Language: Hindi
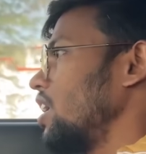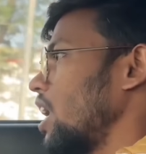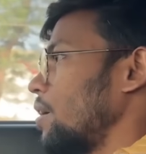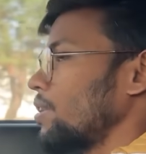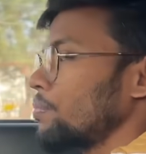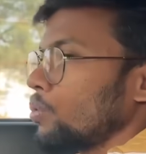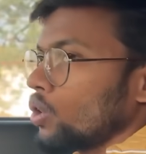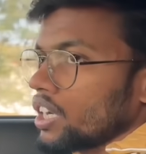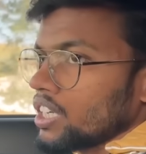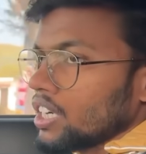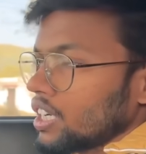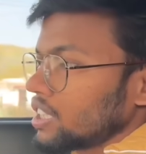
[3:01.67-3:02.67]
अपना
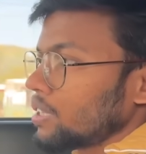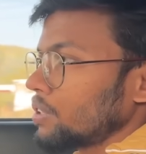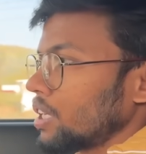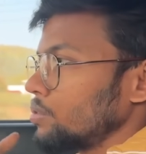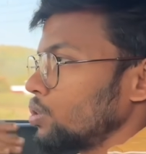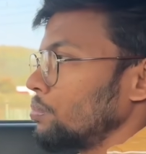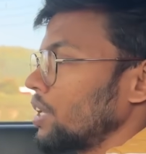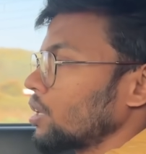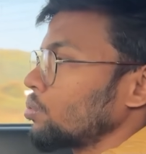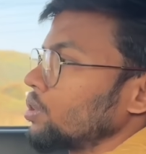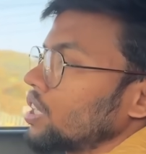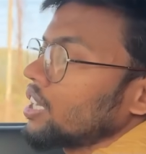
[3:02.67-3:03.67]
पॉकेट का खर्चा मतलब जो मेरा
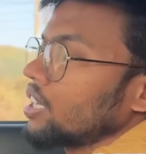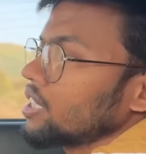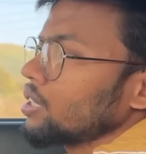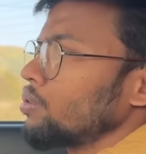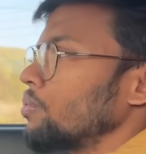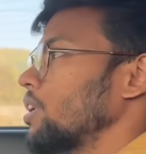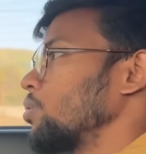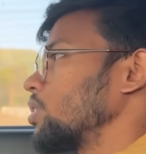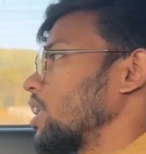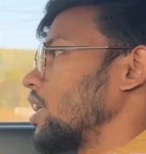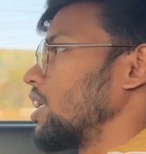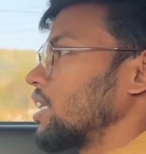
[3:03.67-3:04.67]
खुद का खर्चा वो मैं
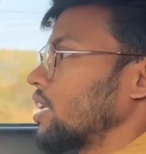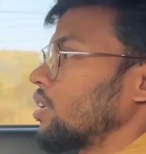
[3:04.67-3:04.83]
खुद कर लेता